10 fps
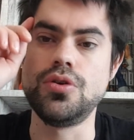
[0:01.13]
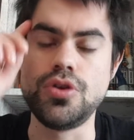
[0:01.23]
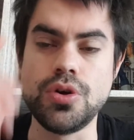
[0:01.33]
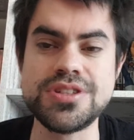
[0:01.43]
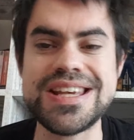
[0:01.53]

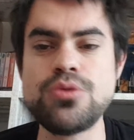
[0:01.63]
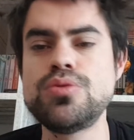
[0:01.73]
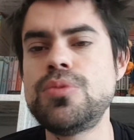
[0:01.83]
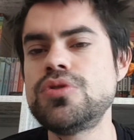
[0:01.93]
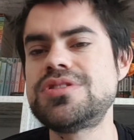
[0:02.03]
Yo, salut tout
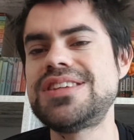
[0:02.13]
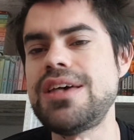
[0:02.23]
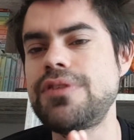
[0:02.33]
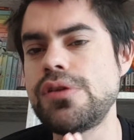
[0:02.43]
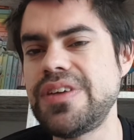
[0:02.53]
le monde, c'est
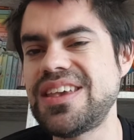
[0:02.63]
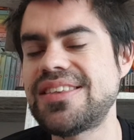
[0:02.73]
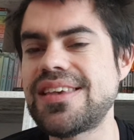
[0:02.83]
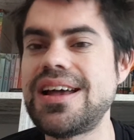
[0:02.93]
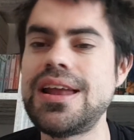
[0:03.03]
FNF4 à